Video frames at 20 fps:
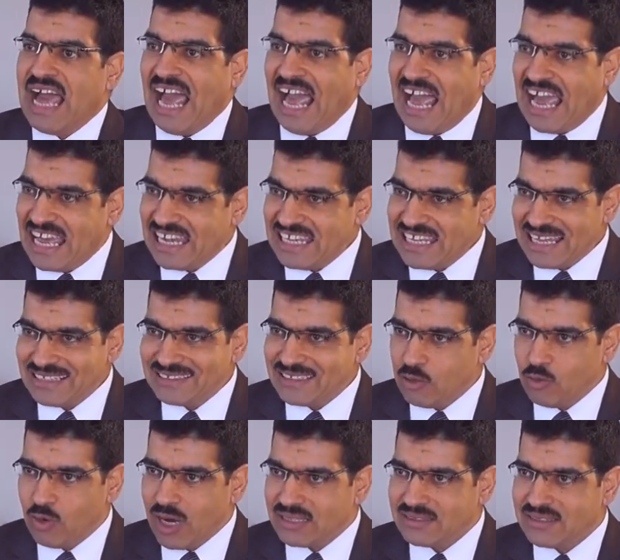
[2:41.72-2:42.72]
حاليا
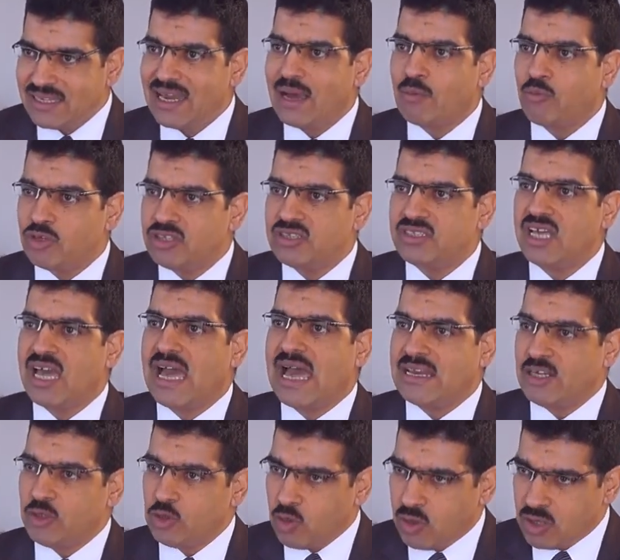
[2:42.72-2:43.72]
دلوقتي لابد
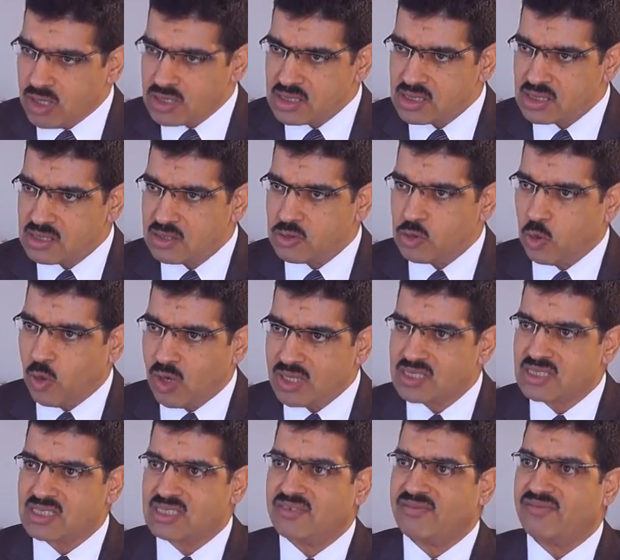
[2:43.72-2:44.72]
ان
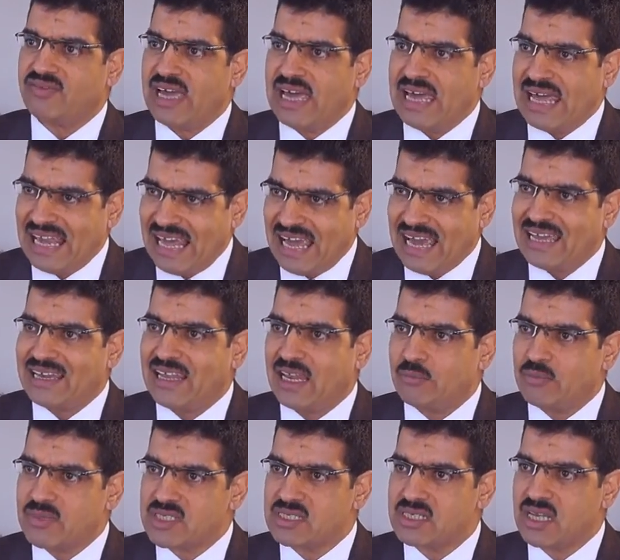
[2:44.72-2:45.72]
يوصف الحاله
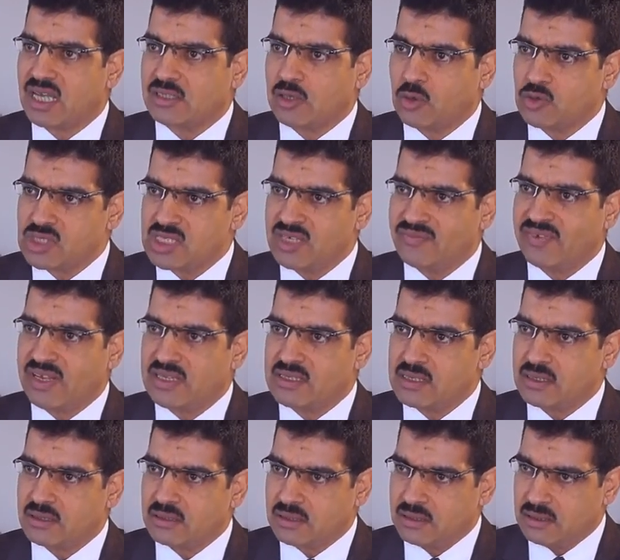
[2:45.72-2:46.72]
المصريه
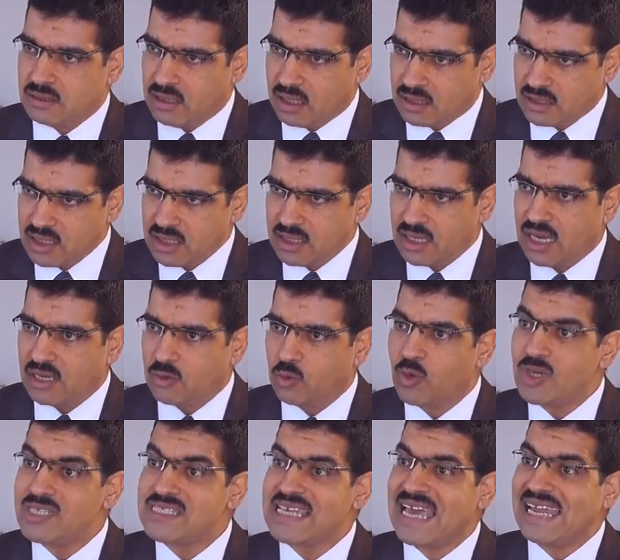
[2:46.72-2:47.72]
توصيفا دقيقا
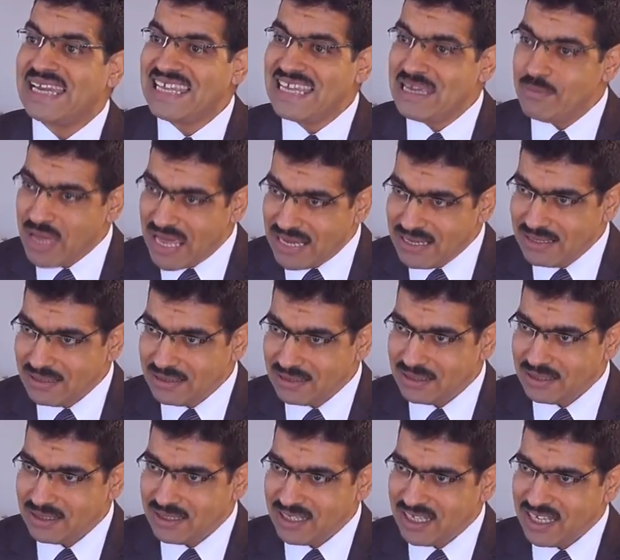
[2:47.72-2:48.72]
وسليما
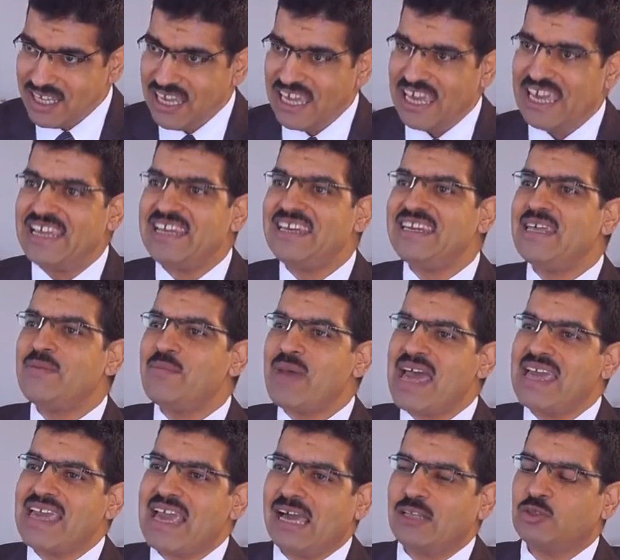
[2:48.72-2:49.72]
ان
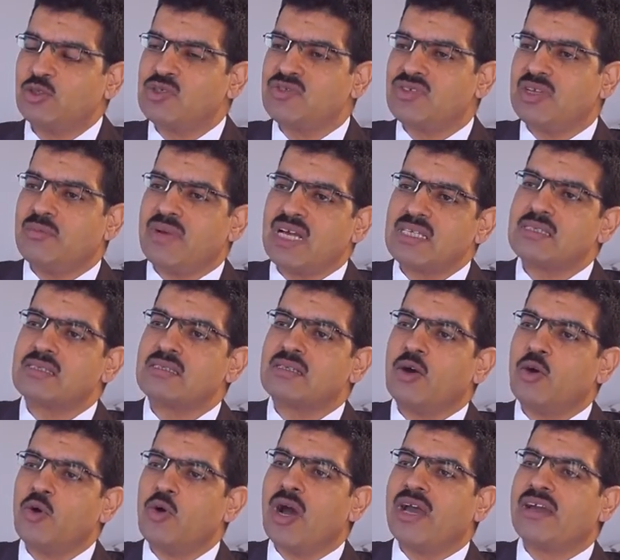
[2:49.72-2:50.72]
ما يحدث في مصر
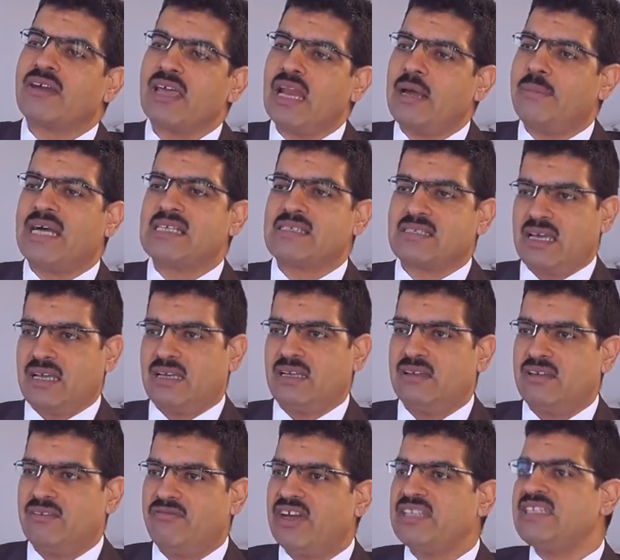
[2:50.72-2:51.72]
هو انقلاب عسكري
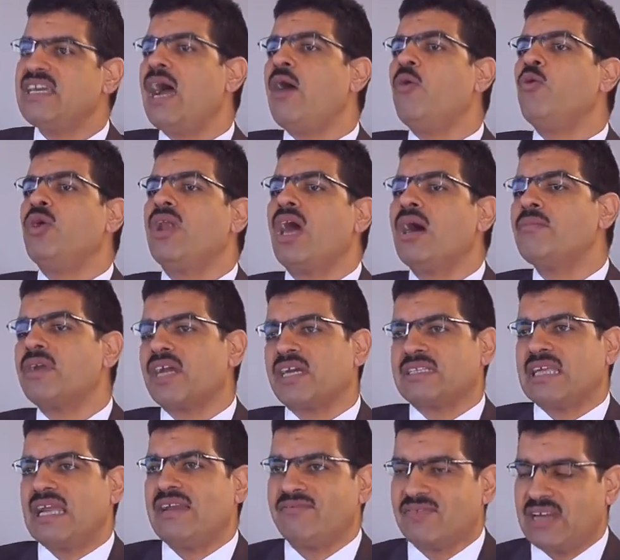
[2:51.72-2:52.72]
فدي طبعا. اول امر
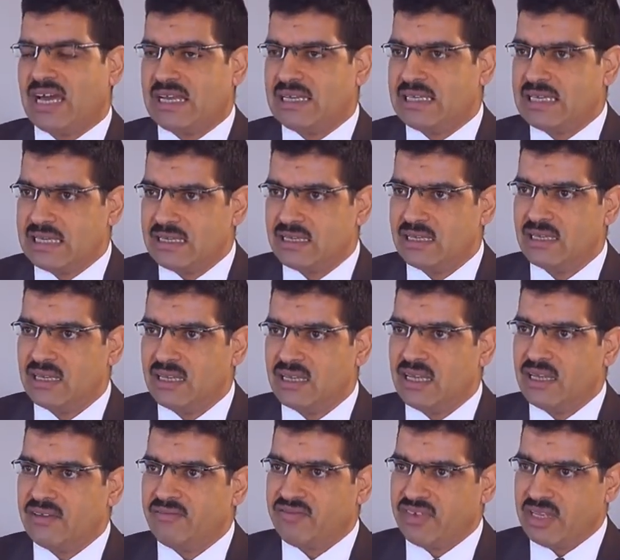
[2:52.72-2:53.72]
اختلفنا عليه
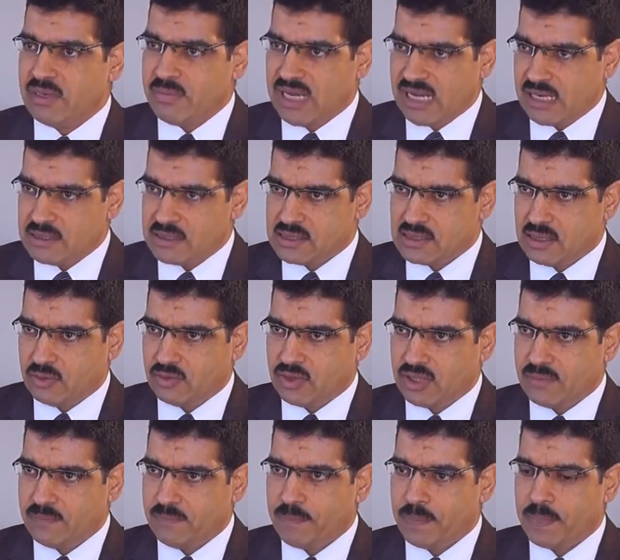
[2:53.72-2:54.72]
في المجلس
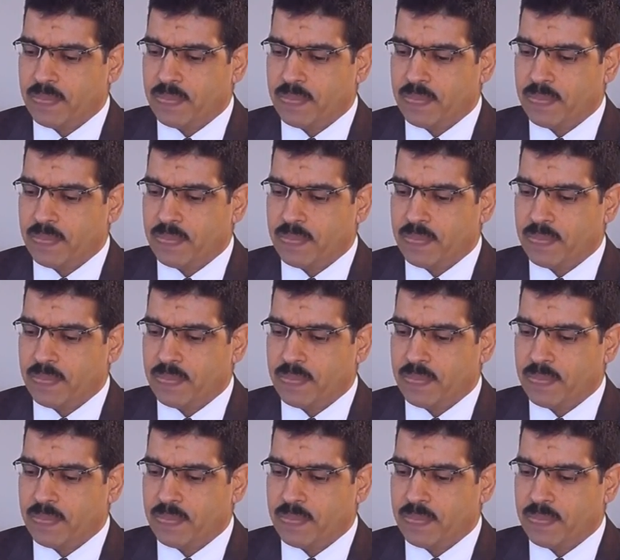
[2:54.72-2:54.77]
الثوري